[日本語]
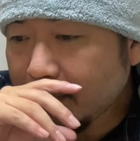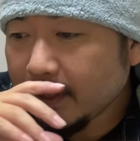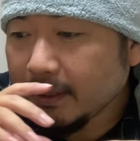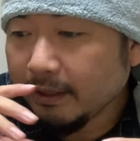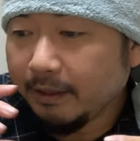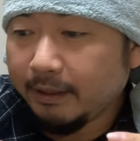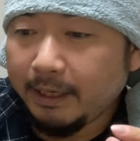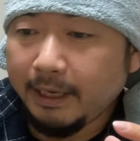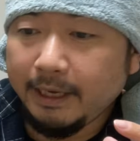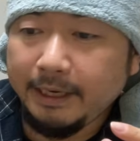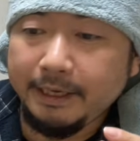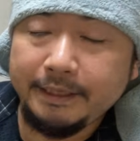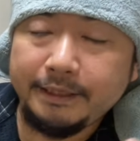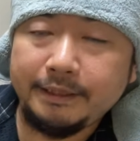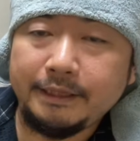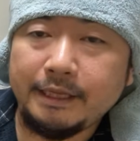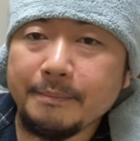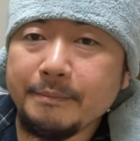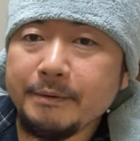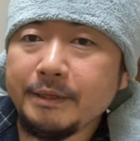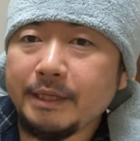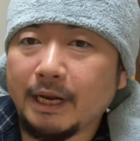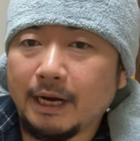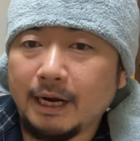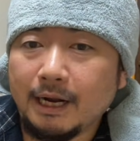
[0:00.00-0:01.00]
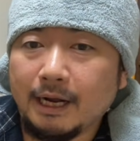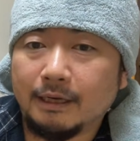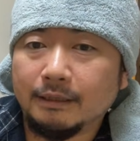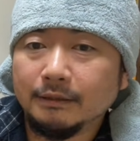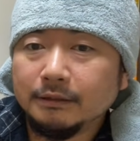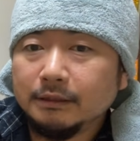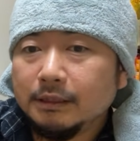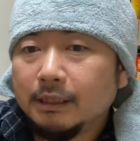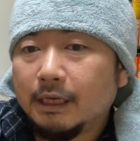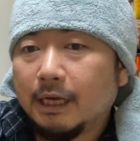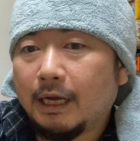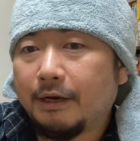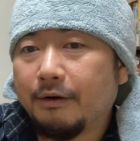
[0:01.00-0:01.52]
で、行ってみたら、
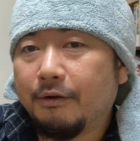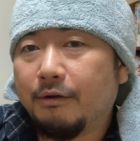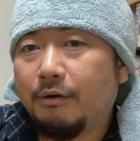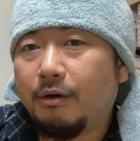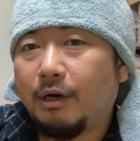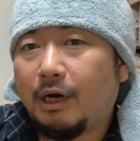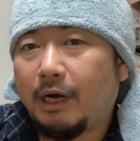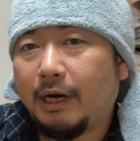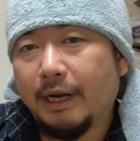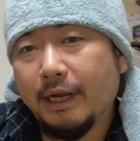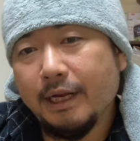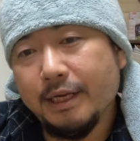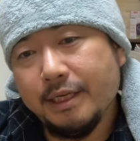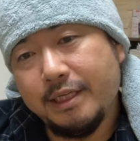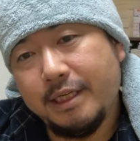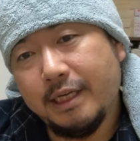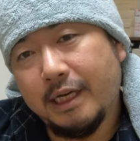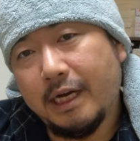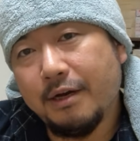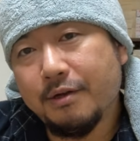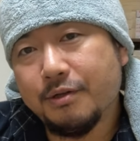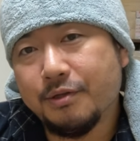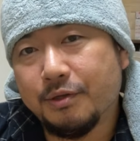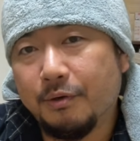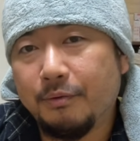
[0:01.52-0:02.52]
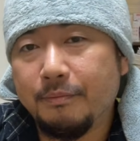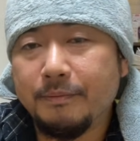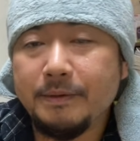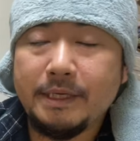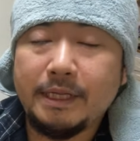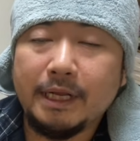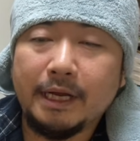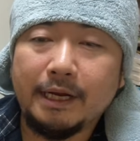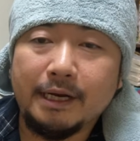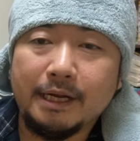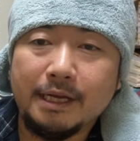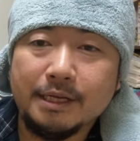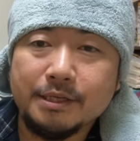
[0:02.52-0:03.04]
あの、あれ違うぞ、み
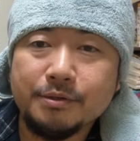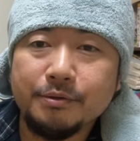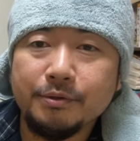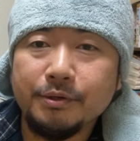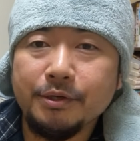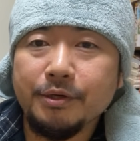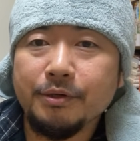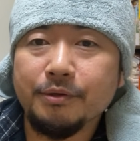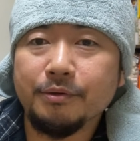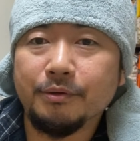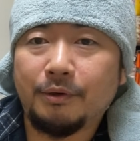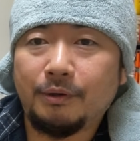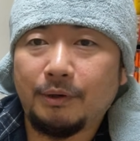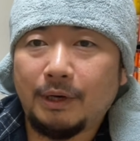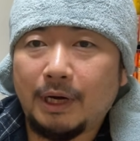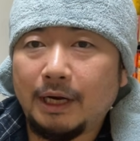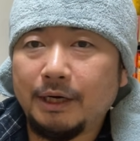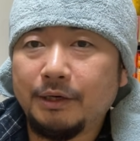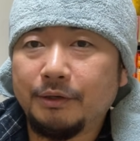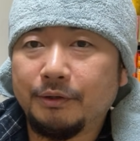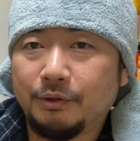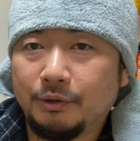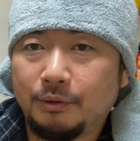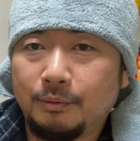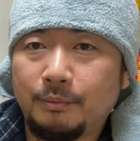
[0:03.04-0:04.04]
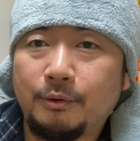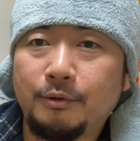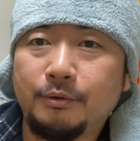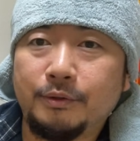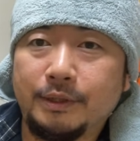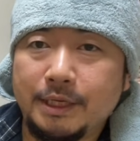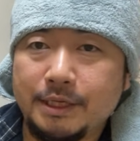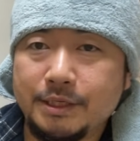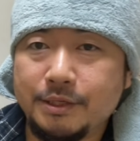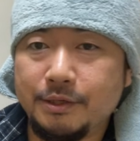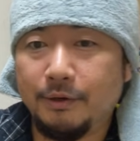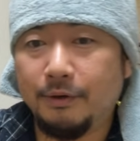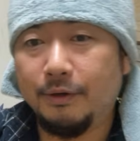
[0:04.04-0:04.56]
たいな、そういうのあると思うん
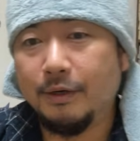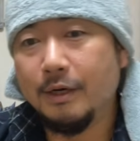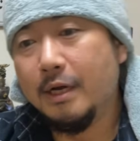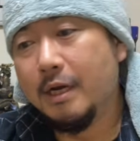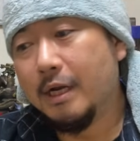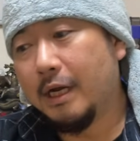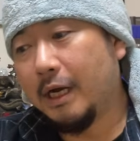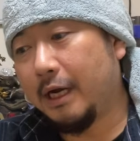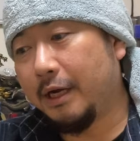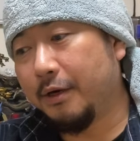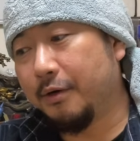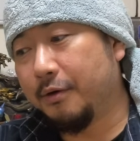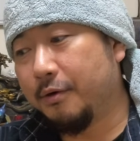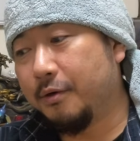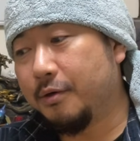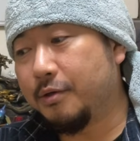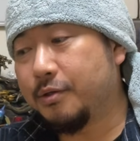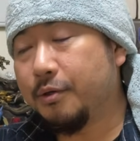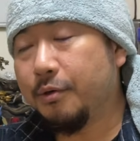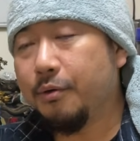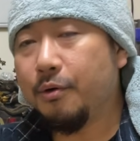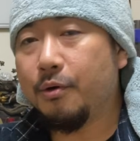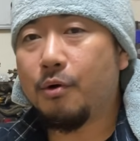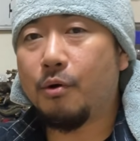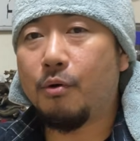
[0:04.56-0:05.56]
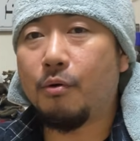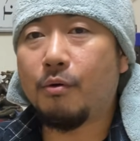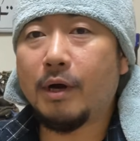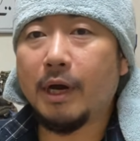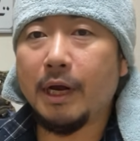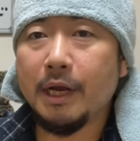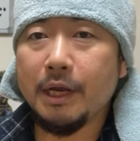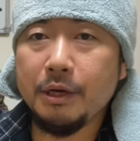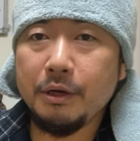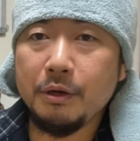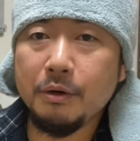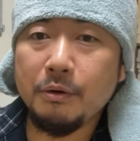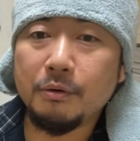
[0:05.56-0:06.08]
ですよ。あの、その誤
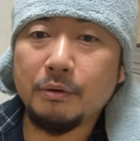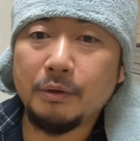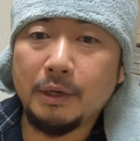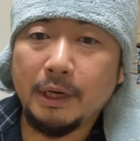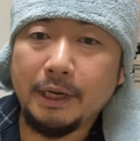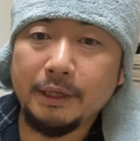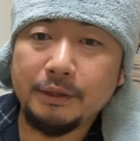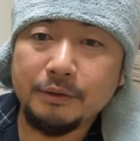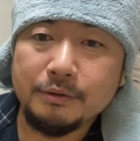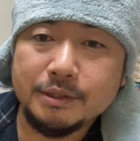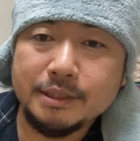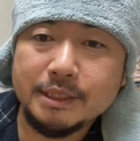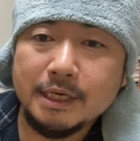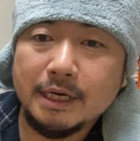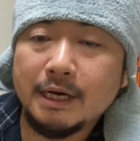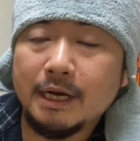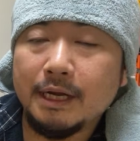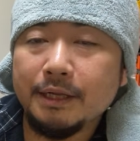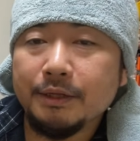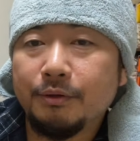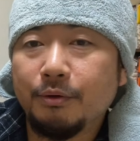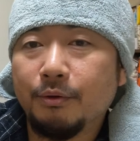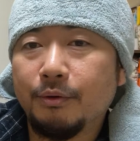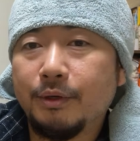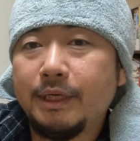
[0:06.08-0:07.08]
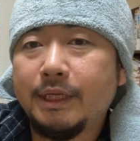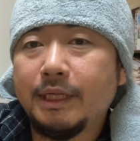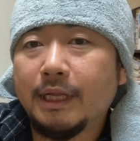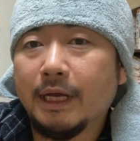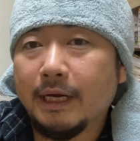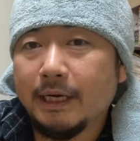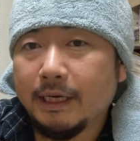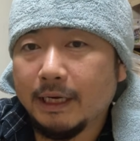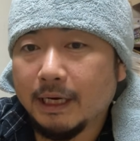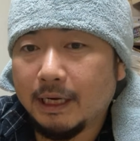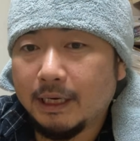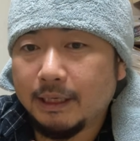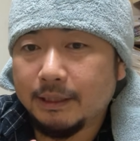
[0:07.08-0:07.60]
解を、えっ、ー、と、若干解きた
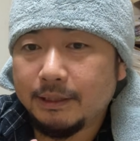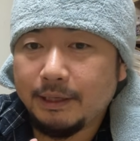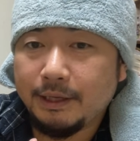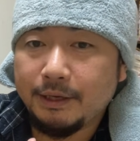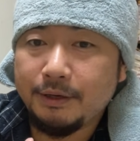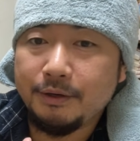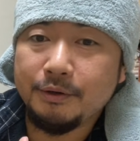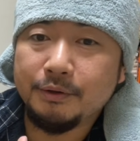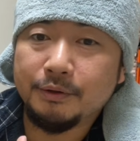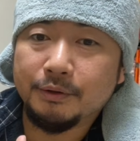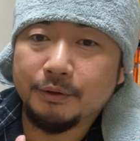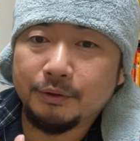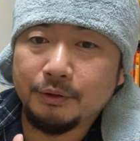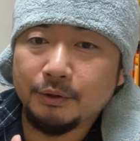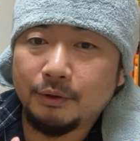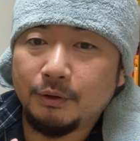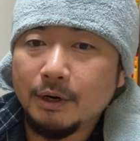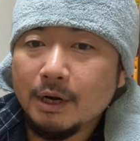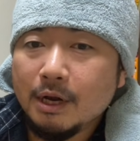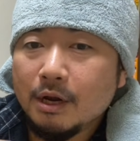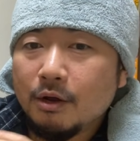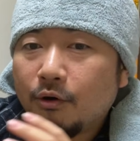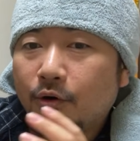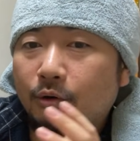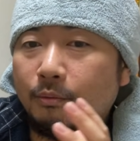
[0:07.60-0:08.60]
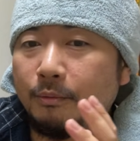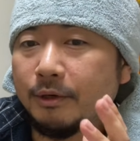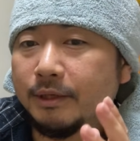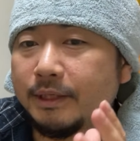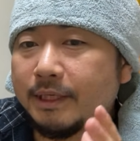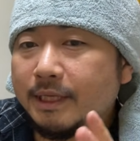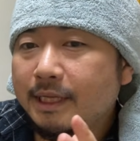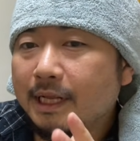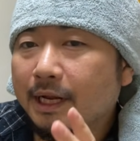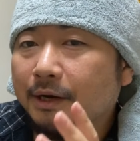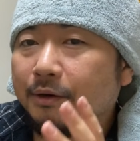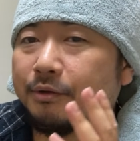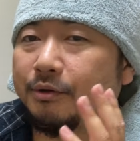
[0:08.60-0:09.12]
いなっていうのと、思っ
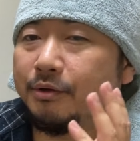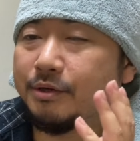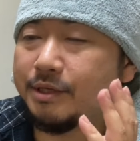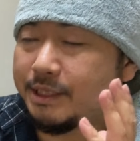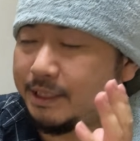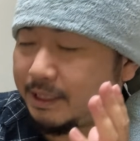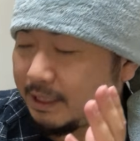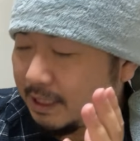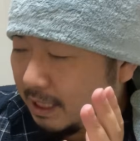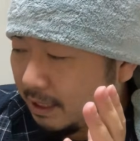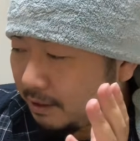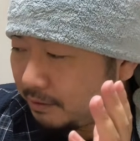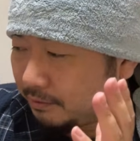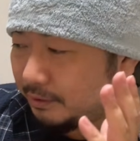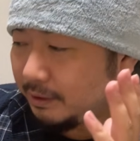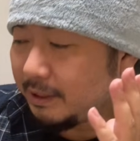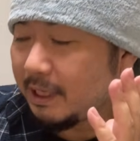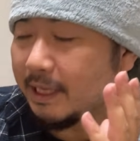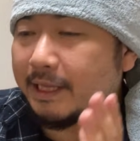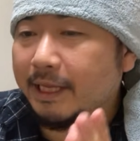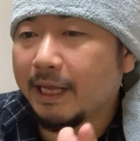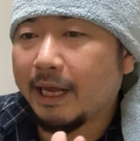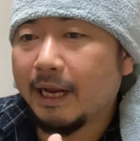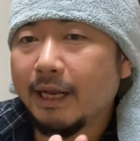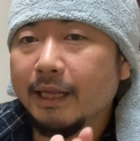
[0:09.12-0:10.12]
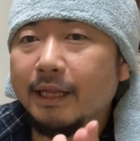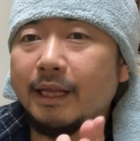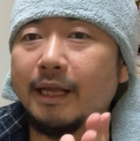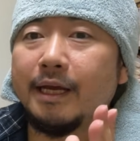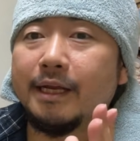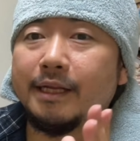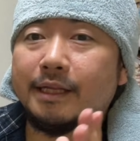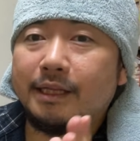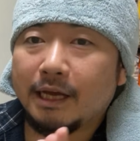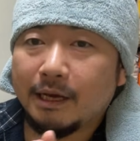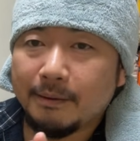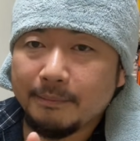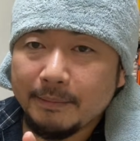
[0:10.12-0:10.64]
てたのと違うってならな
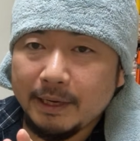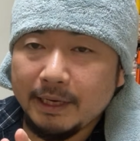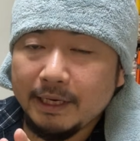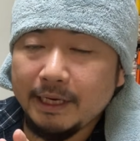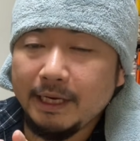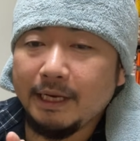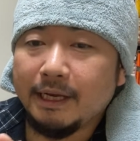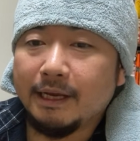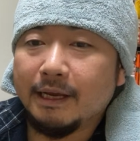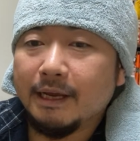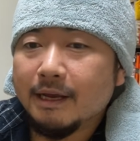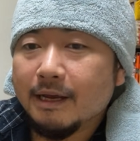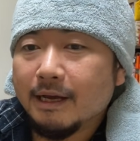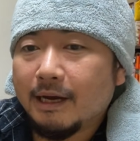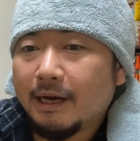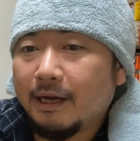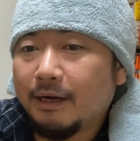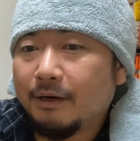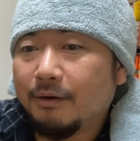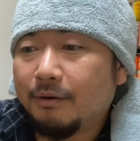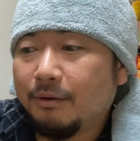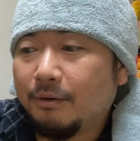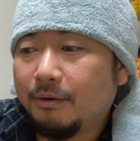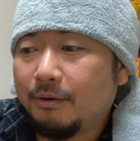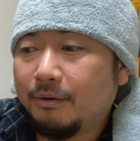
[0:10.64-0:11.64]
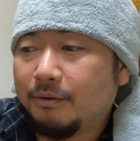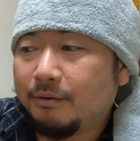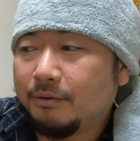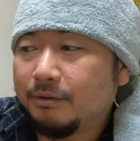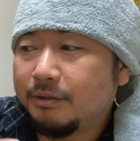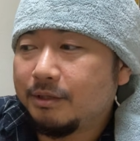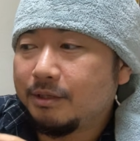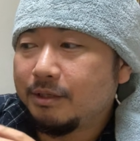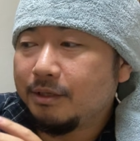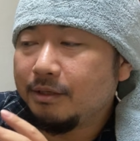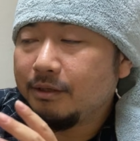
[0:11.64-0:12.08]
いために、あの、